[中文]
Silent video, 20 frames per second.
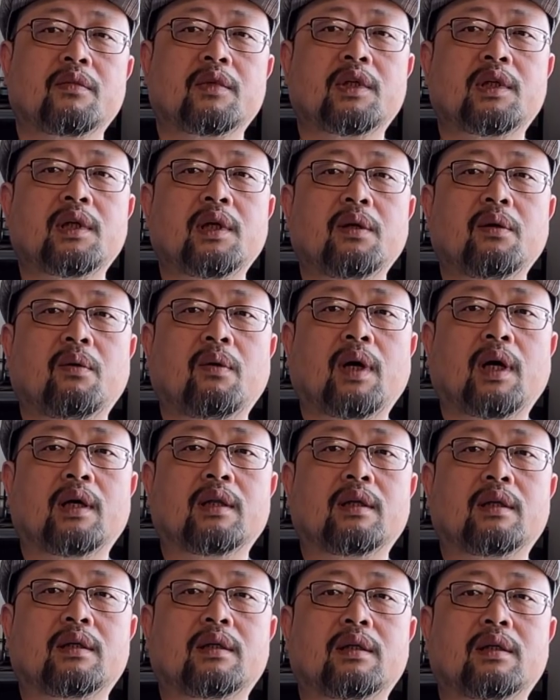这话
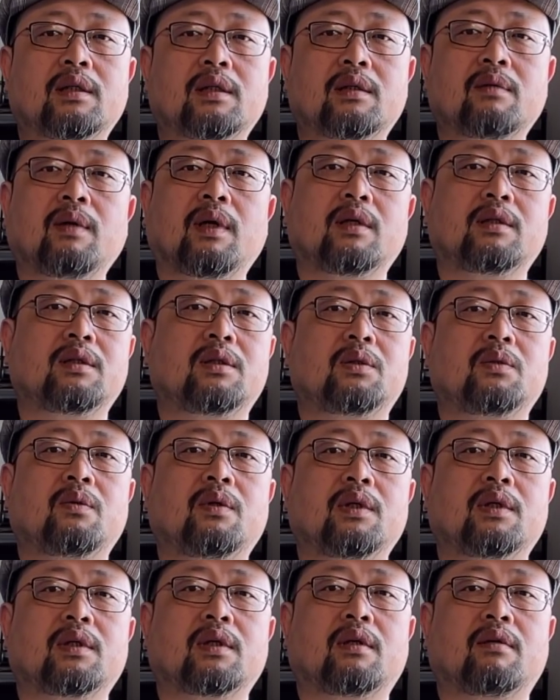呢是实话实说
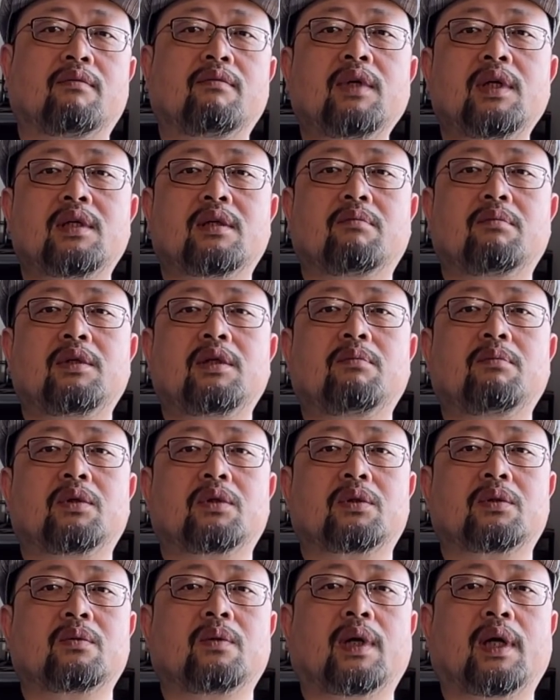的事儿。为什么这么
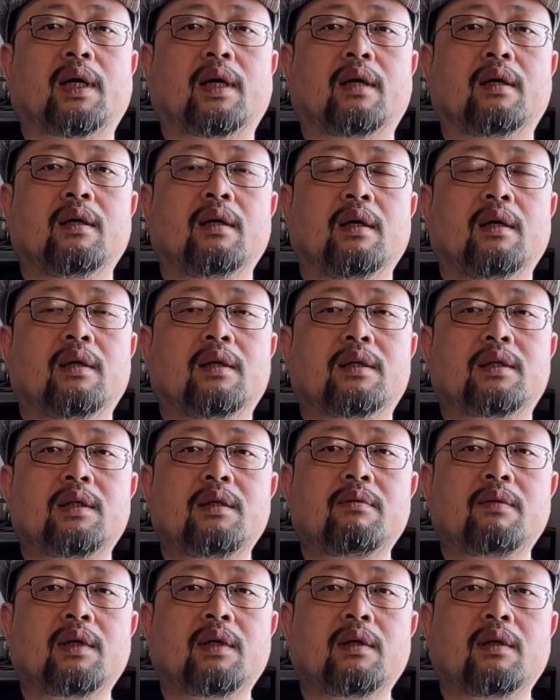说啊？是
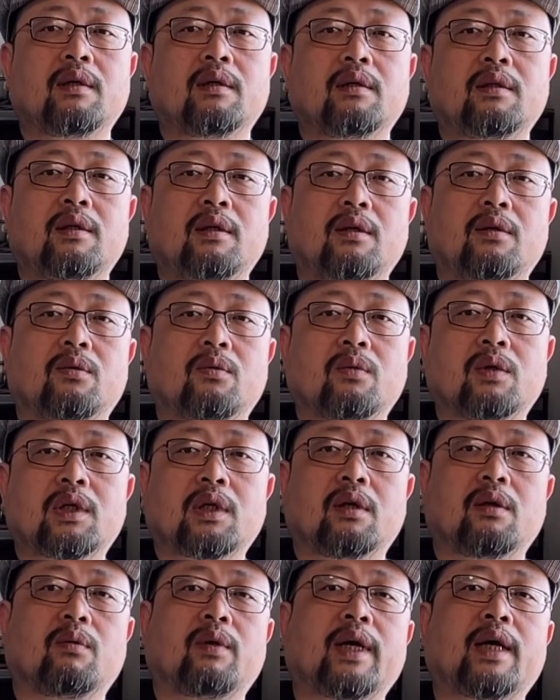因为你多
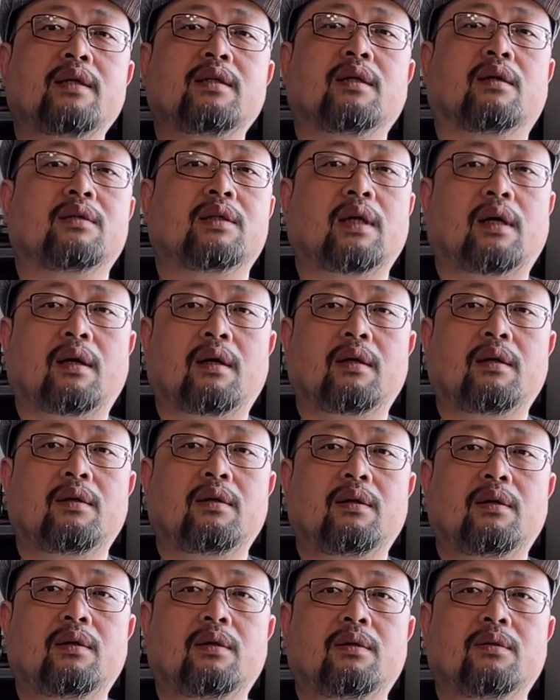少有俩小钱儿，
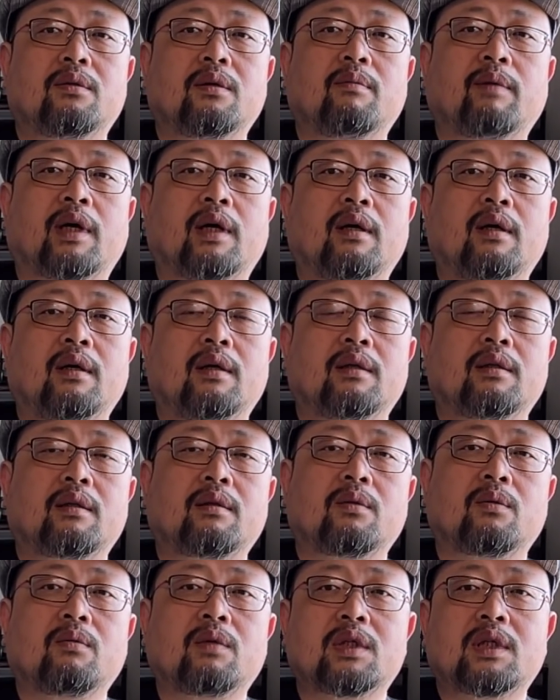对吧？
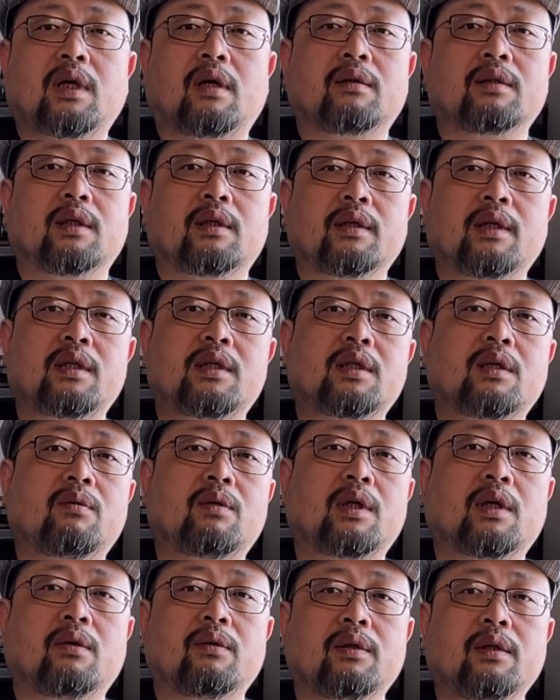多少呢，在社会
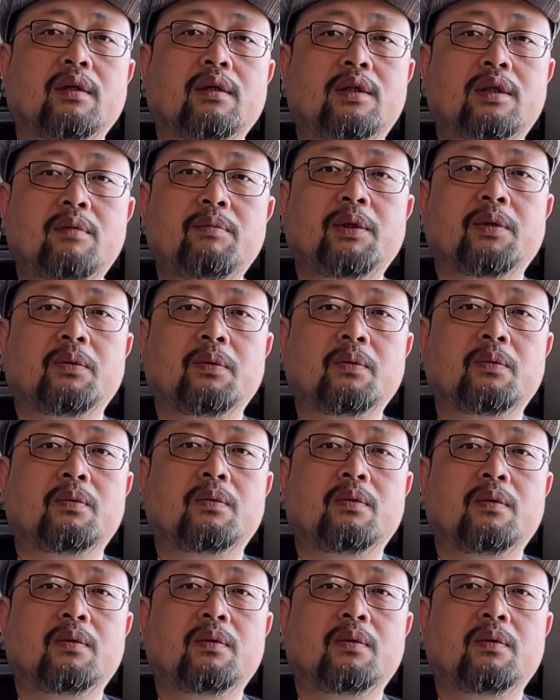上有一定知名度，